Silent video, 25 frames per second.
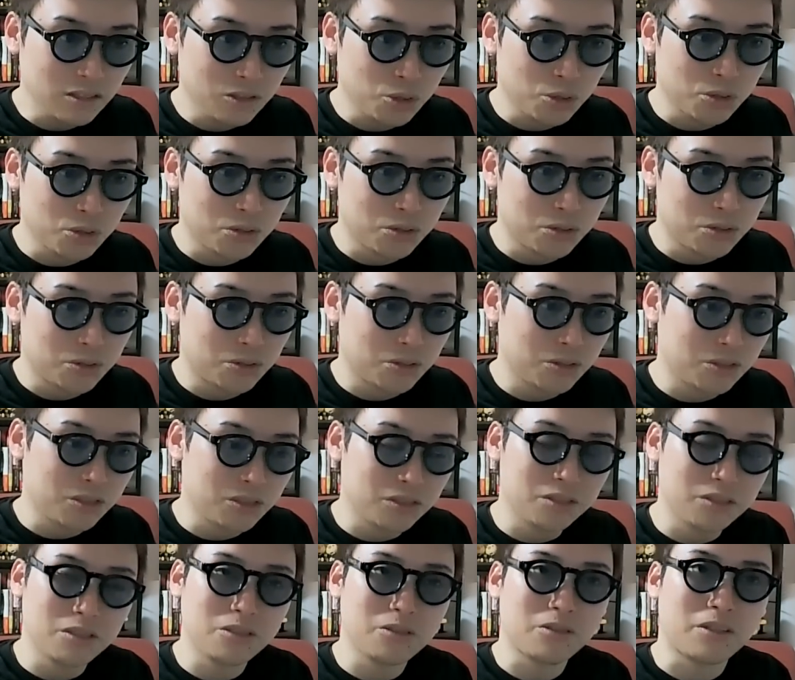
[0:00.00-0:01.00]

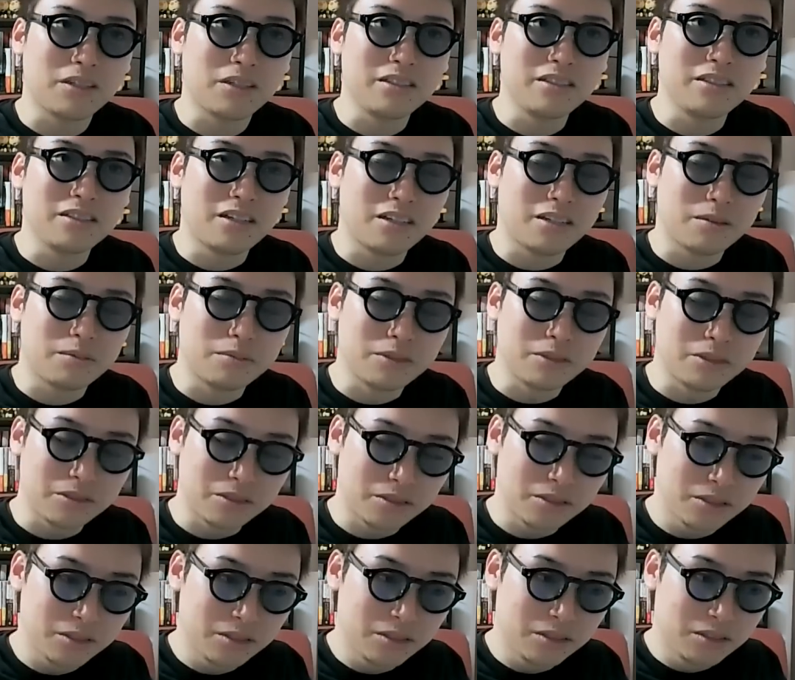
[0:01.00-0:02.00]
Google とかに
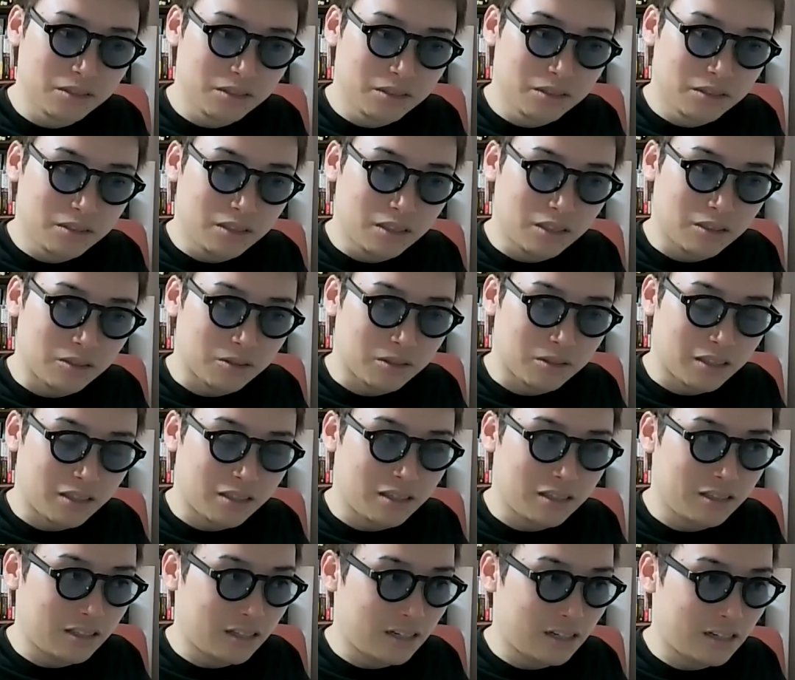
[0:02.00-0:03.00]
並ぶ、世
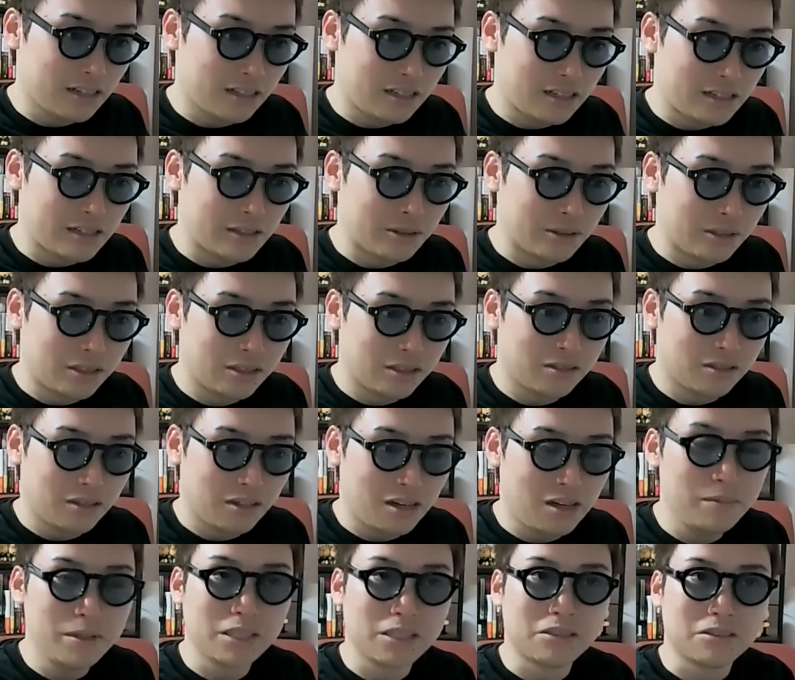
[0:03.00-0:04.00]
界的な企業ですけ
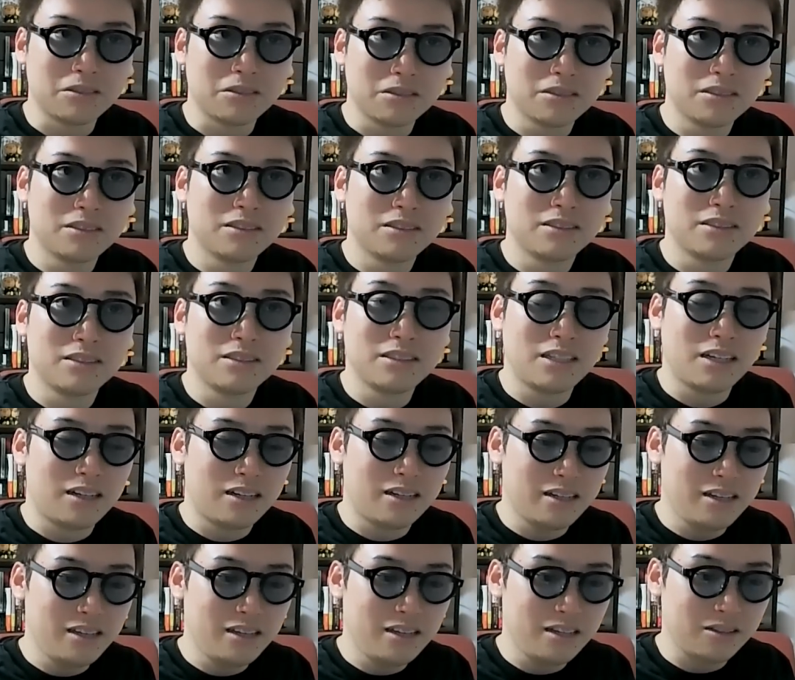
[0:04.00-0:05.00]
ど、Amazon
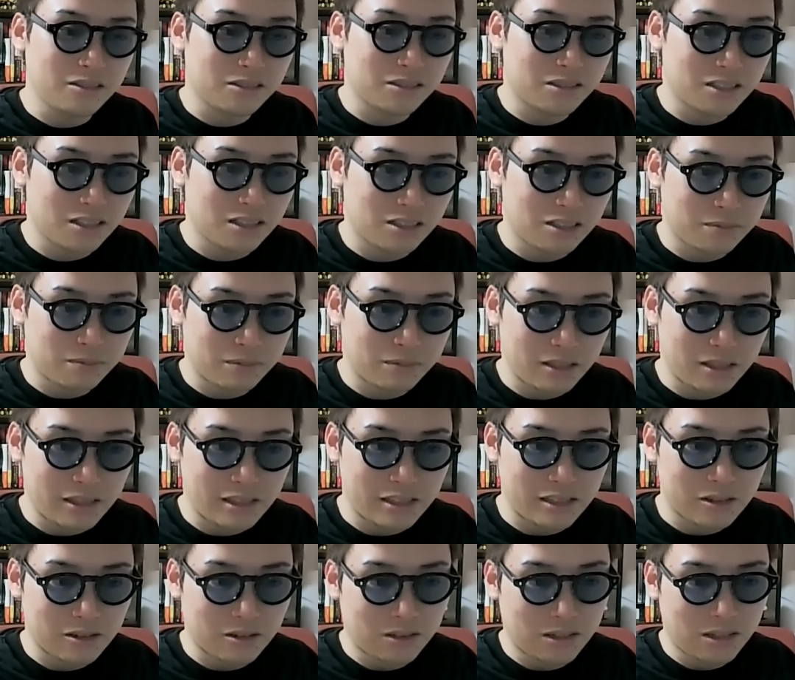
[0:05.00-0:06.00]
が AI のスタートアップ
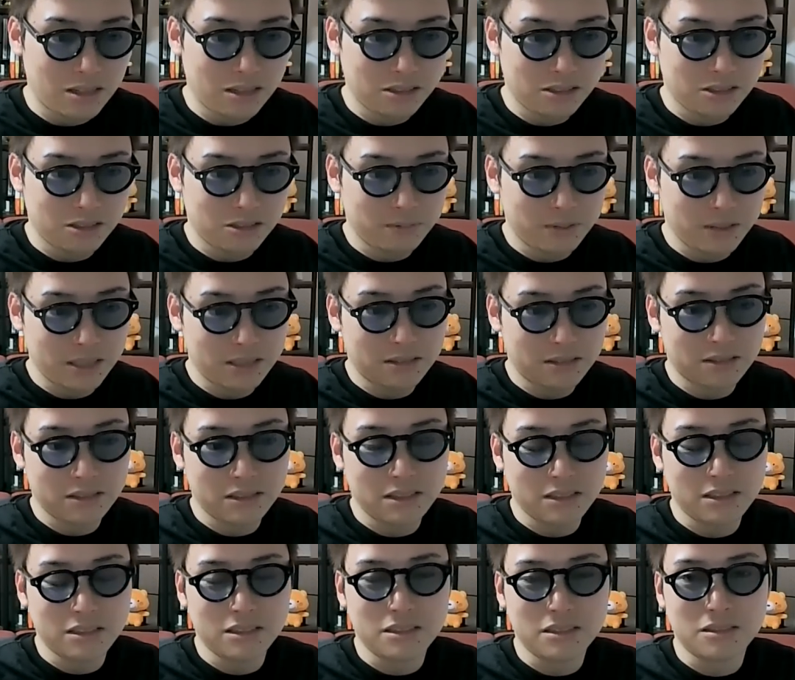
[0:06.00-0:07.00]
企業、アンスロピック
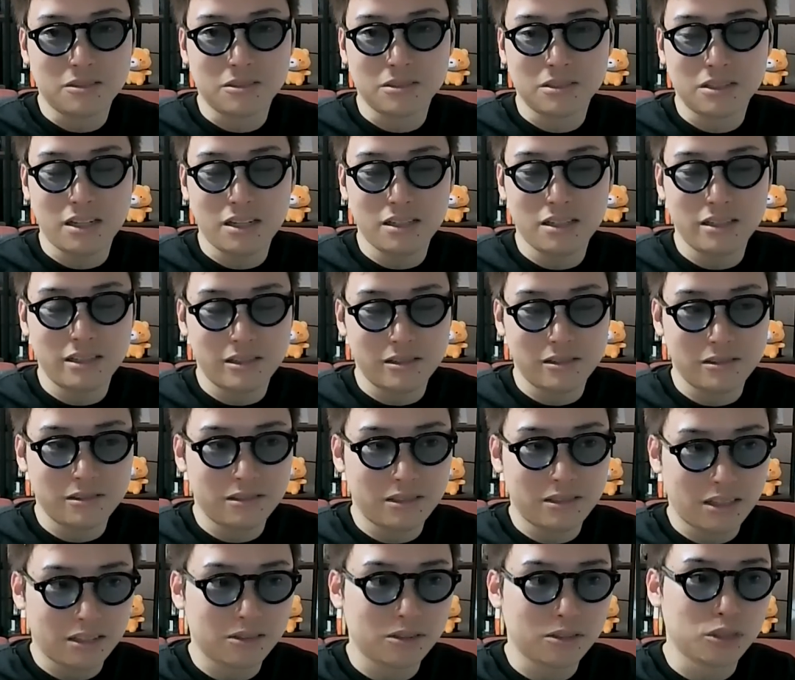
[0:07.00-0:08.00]
に
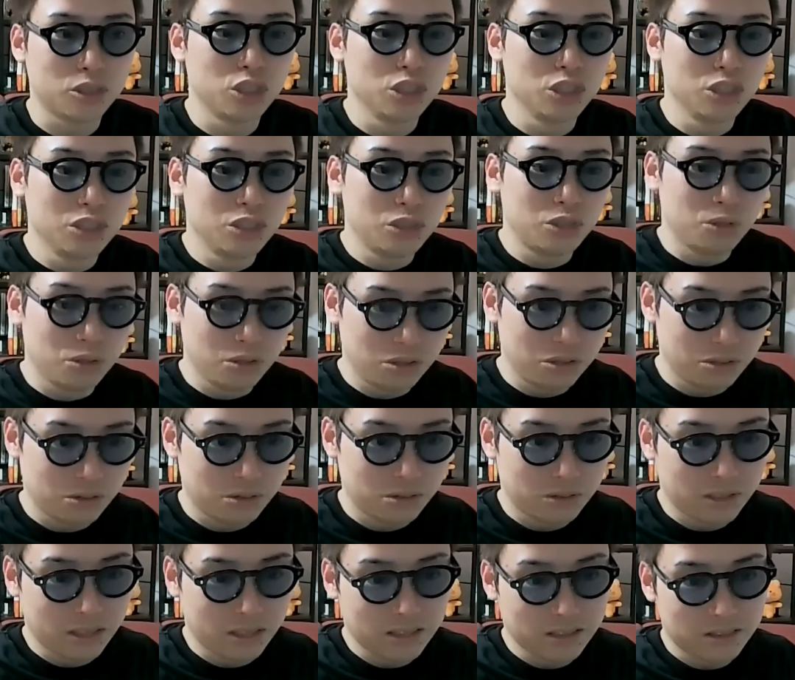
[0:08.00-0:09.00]

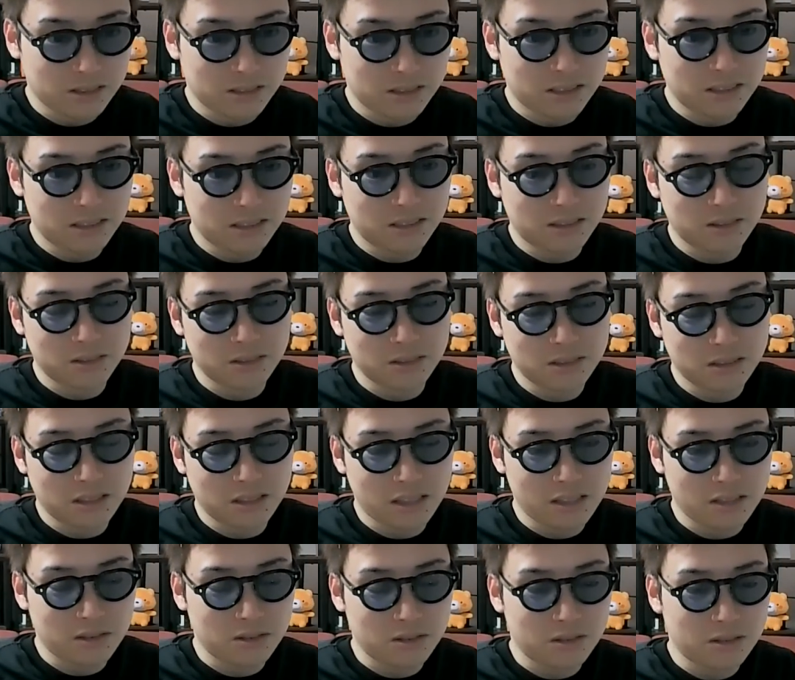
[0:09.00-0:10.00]
5940億円出資するっ
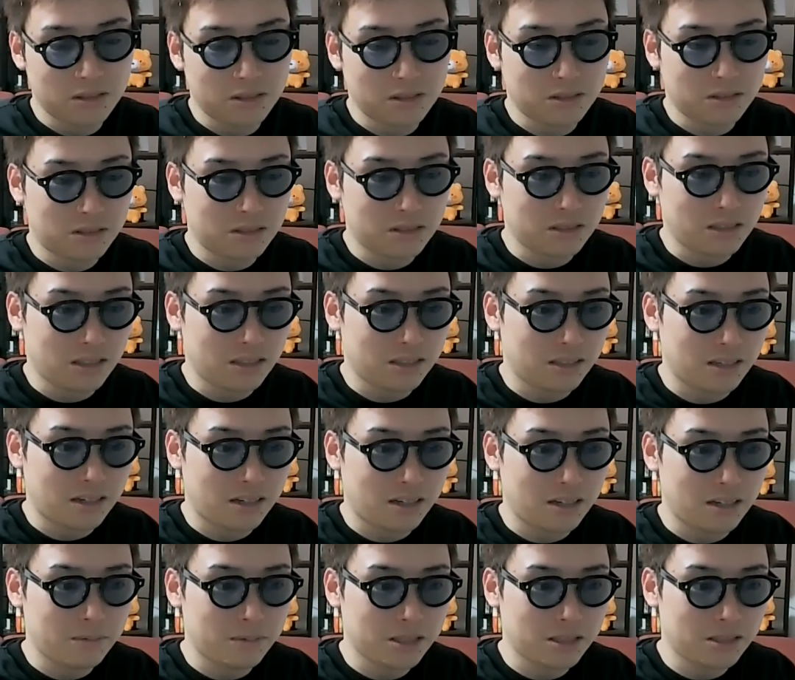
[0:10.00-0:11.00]
ていうニュースが
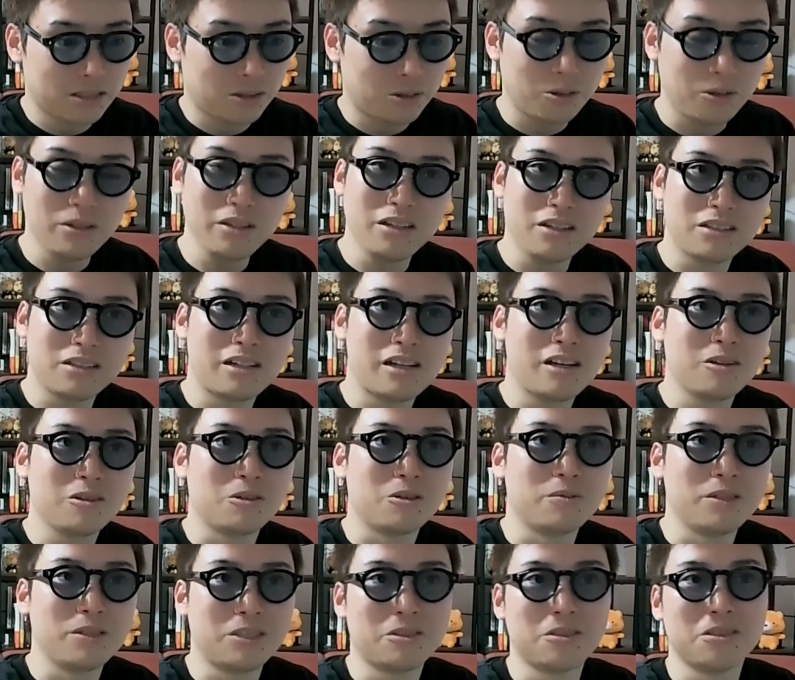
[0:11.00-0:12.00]
流れました。これね、結
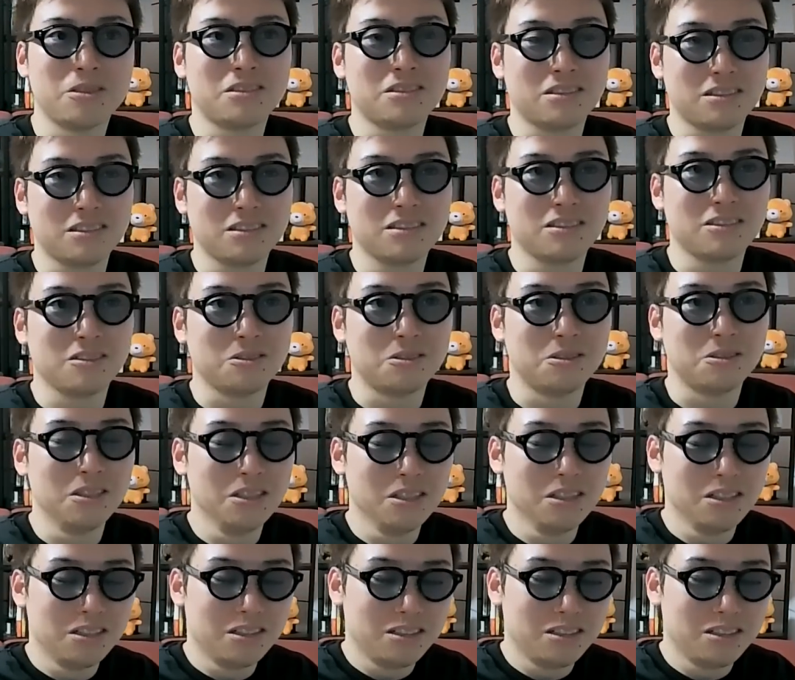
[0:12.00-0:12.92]
構びっくりしたんですけど、